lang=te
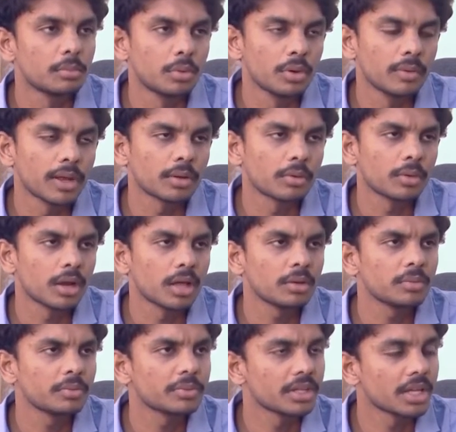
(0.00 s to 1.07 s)
మూడు వేల
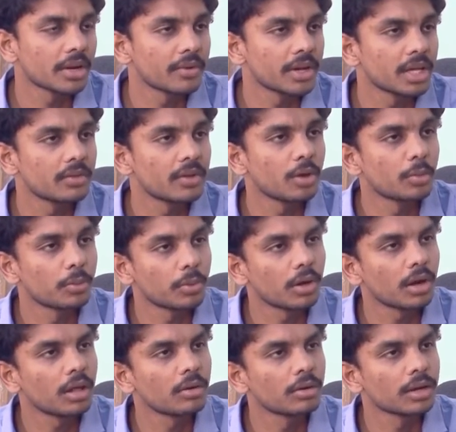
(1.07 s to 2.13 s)
కులాలు ఇరవై ఐదు వేల
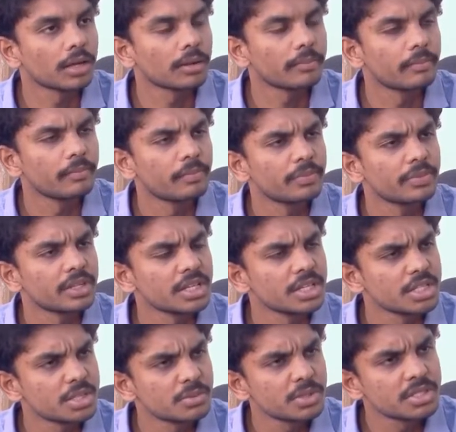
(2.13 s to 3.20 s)
ఉపకులాలు ఉన్నాయి
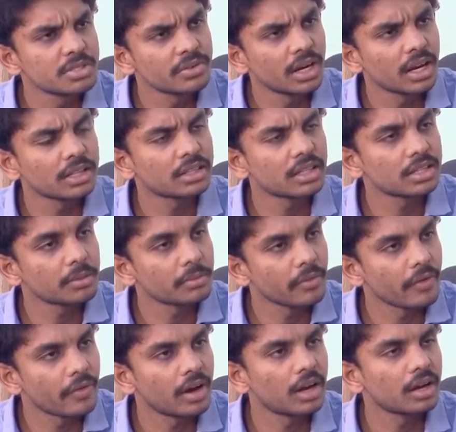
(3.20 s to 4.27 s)
ఇంచుమించు వీళ్ళంతా తమ
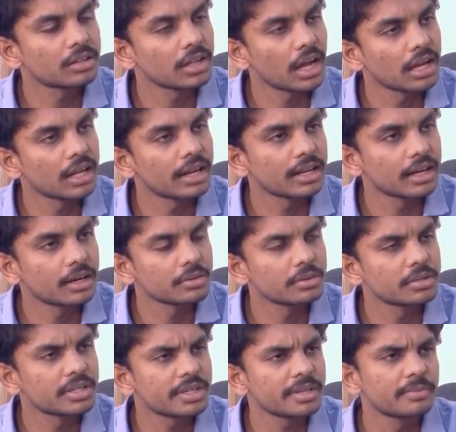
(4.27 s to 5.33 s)
వివాహాల్లో తాళిగానే
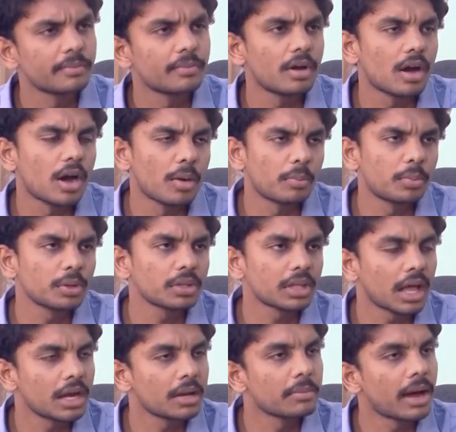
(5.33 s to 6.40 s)
కడుతుంటే అప్పుడు
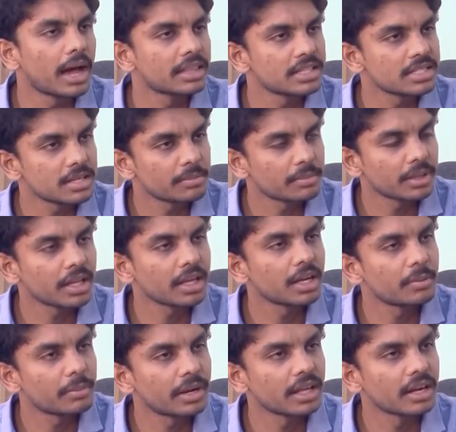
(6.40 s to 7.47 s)
తాళిని భారతదేశ
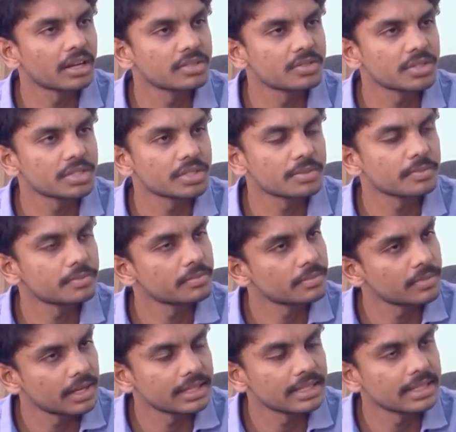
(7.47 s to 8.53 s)
సాంప్రదాయంగా పరిగణించవచ్చు
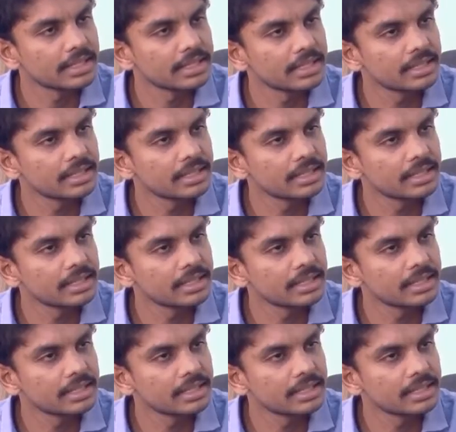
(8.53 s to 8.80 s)
అంతే